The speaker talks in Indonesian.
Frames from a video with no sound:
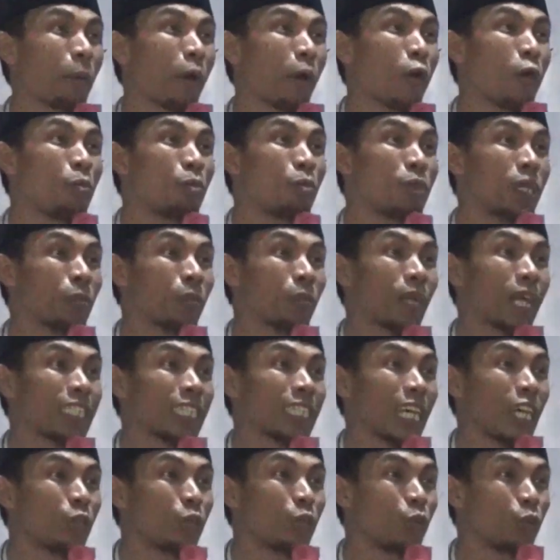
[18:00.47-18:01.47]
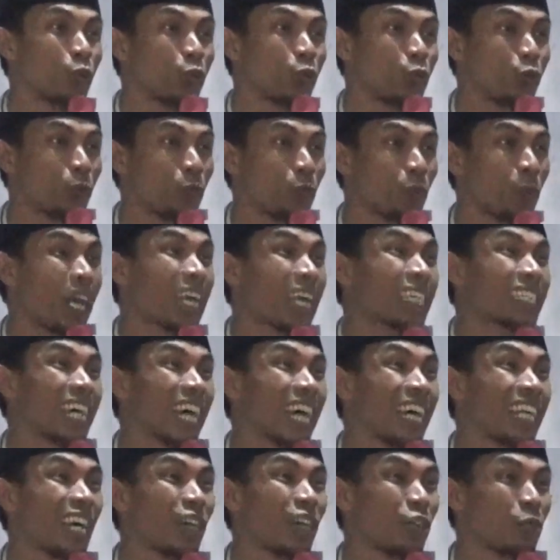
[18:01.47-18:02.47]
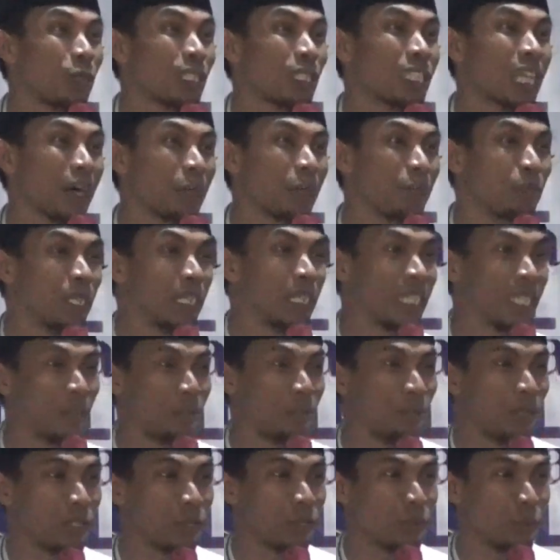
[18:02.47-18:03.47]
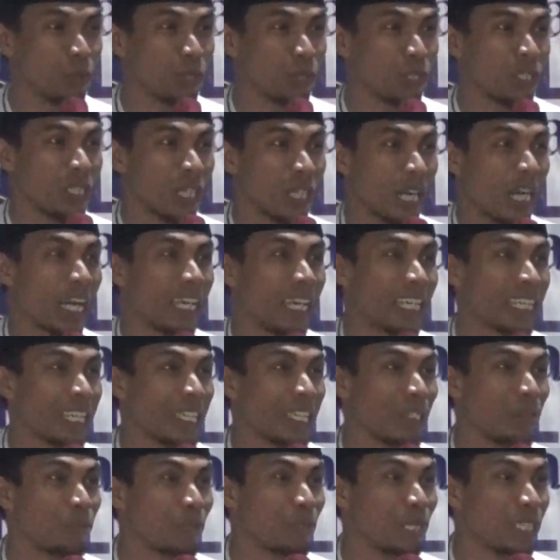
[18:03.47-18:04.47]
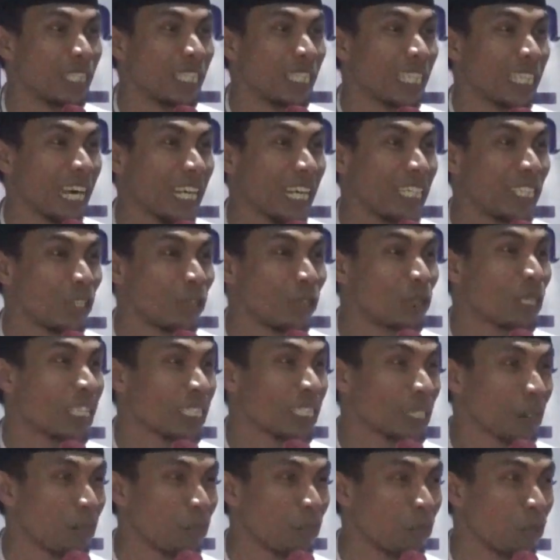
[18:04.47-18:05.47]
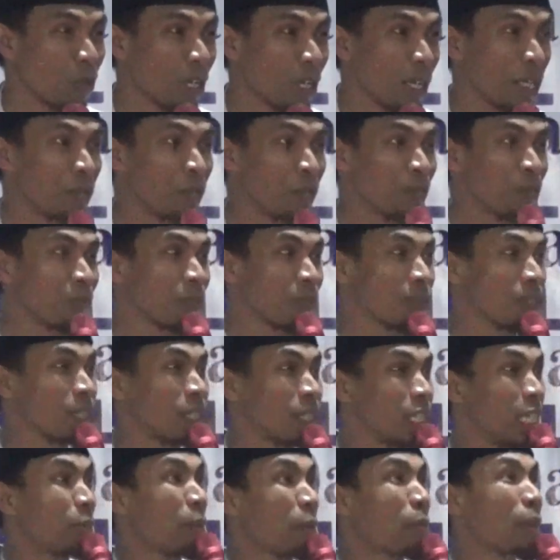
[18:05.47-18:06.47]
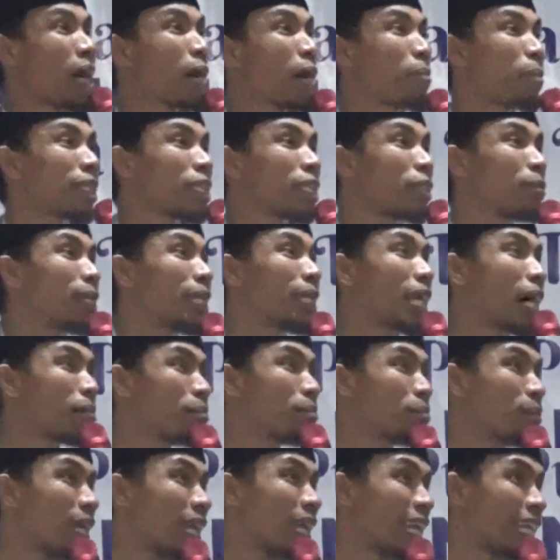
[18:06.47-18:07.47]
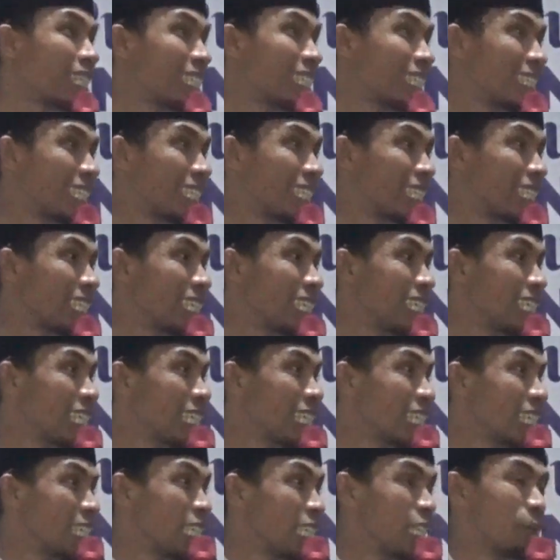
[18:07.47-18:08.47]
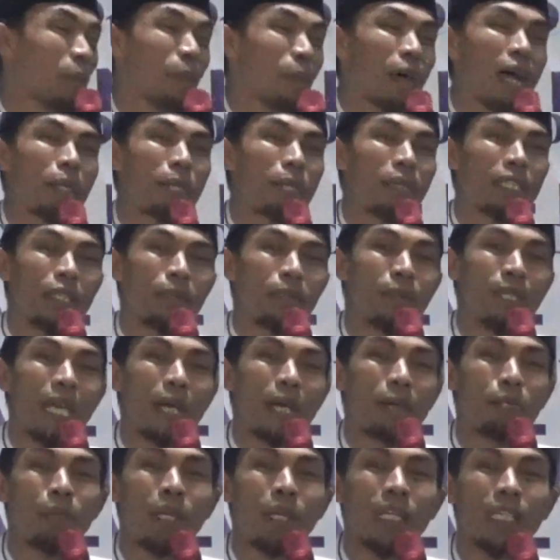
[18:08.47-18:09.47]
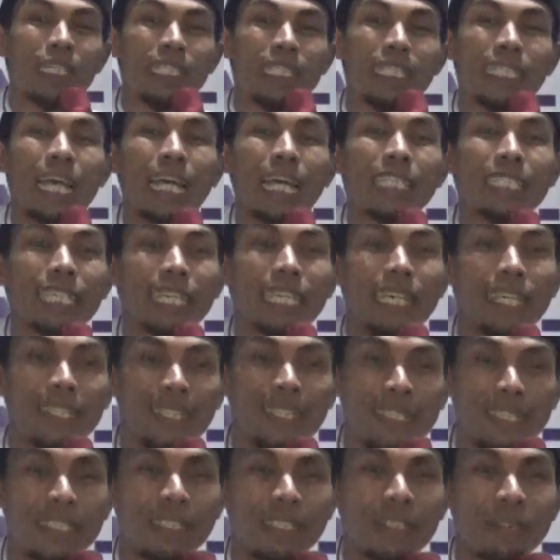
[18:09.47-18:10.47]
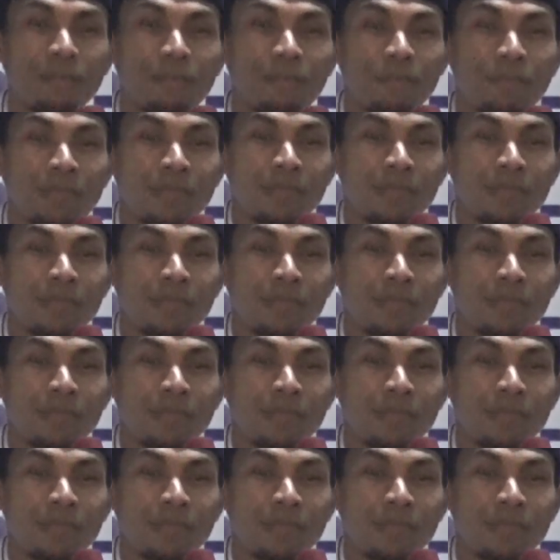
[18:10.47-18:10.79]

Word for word: king ipa eh, umber perasaan uju perasaan aroma saabot ni bagus akhirnya ibadah ni kak dintu tak sempurna Imam Ahmad ibn Hanbal hadirin Imam Ahmad ibn Hanbal ketika setan